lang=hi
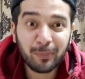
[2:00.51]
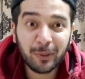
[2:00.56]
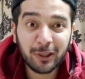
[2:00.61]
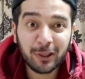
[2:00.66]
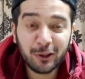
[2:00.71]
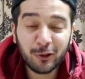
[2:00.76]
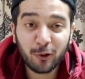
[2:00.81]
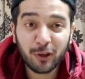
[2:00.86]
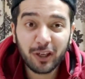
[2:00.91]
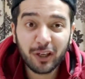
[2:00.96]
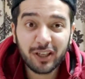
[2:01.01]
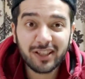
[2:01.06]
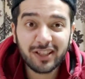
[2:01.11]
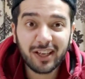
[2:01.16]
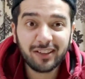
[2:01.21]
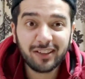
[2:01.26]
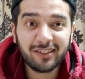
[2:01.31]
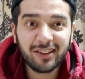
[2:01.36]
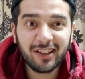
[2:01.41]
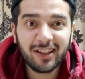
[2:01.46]
मंथ हो गया
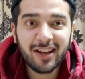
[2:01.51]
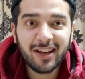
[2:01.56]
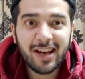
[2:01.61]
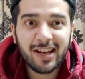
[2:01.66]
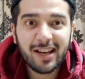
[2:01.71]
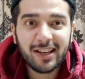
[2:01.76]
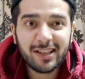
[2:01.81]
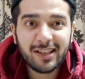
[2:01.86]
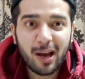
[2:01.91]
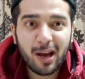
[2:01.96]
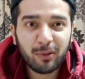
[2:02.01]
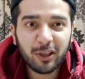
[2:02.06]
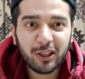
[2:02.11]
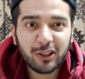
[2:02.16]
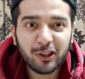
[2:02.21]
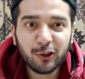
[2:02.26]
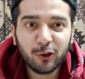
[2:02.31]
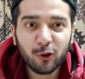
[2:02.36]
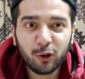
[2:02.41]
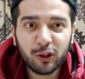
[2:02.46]
शायद से ये
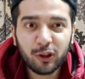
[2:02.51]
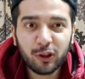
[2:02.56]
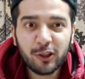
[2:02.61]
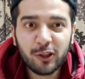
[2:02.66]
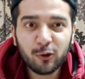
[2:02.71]
एप्लीकेशन दो दिन